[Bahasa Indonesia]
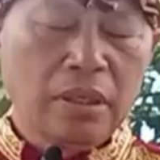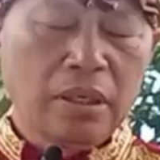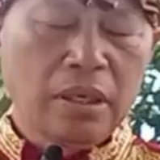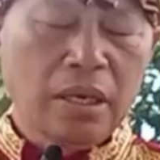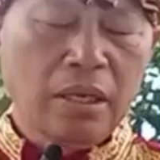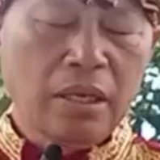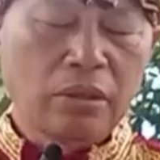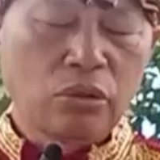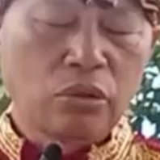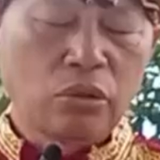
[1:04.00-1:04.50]

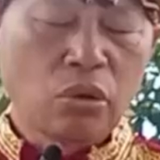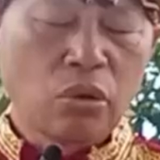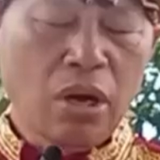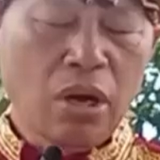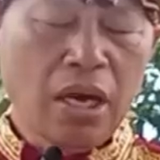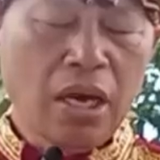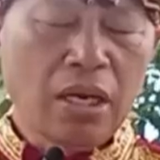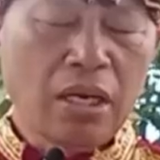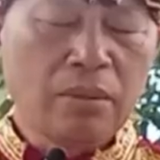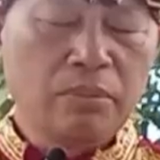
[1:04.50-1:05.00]
Dirayan to
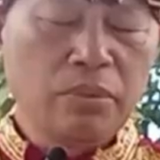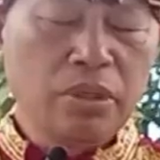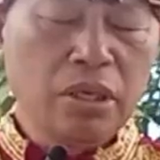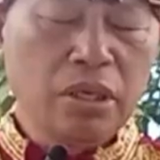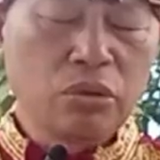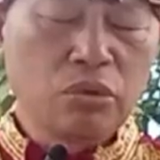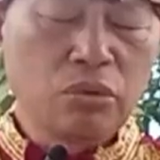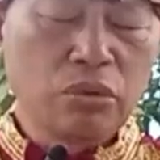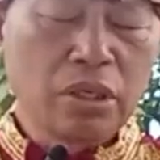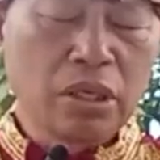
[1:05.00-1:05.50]
anam
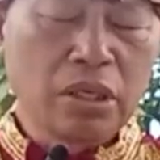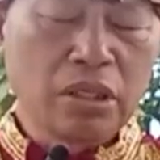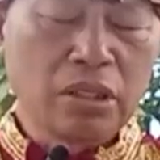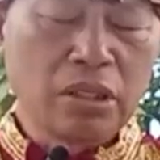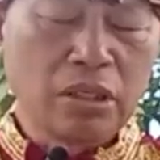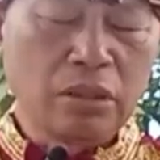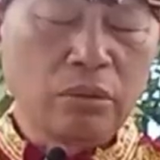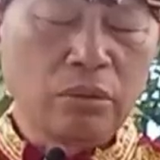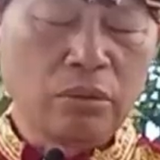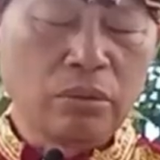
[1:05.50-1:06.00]
Yesu
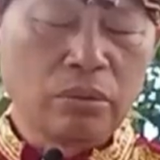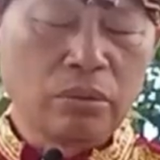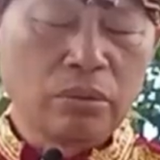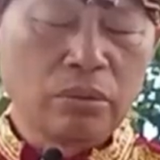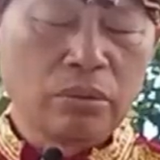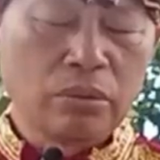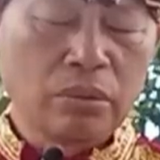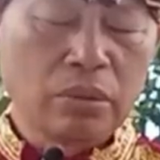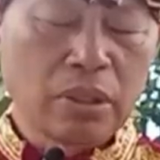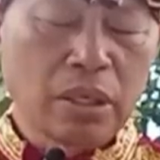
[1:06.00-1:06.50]
Kristu,
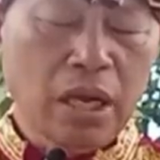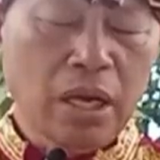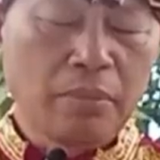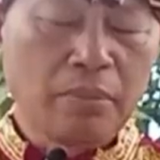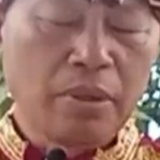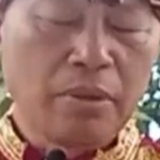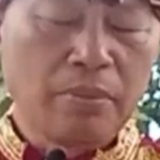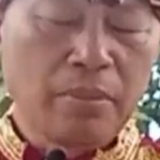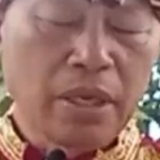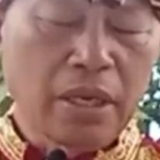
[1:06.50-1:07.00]

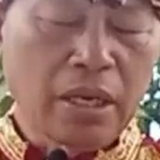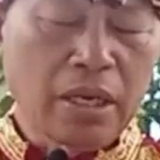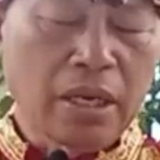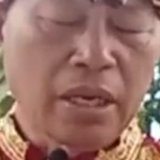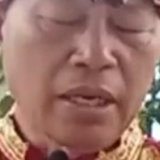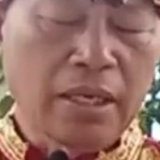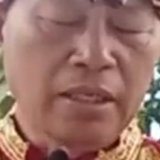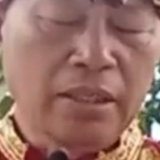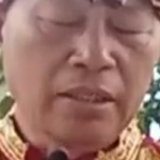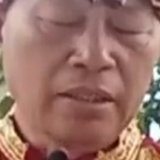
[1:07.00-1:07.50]
kami
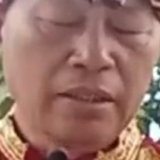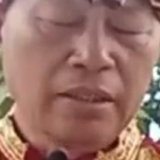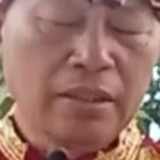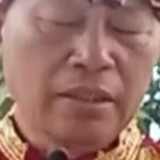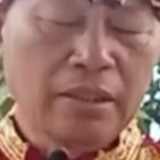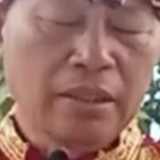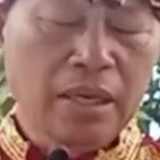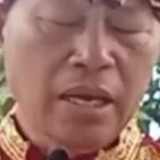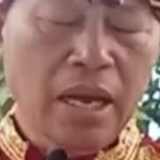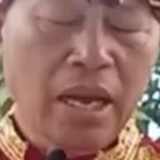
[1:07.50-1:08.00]
mekakai.
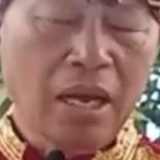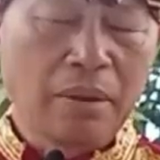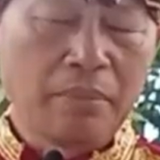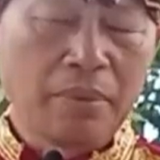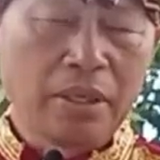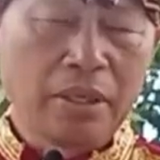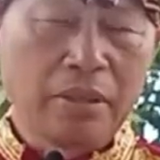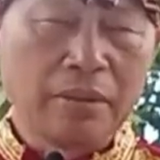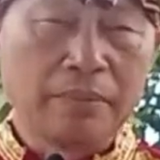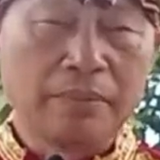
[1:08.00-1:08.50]
Amin.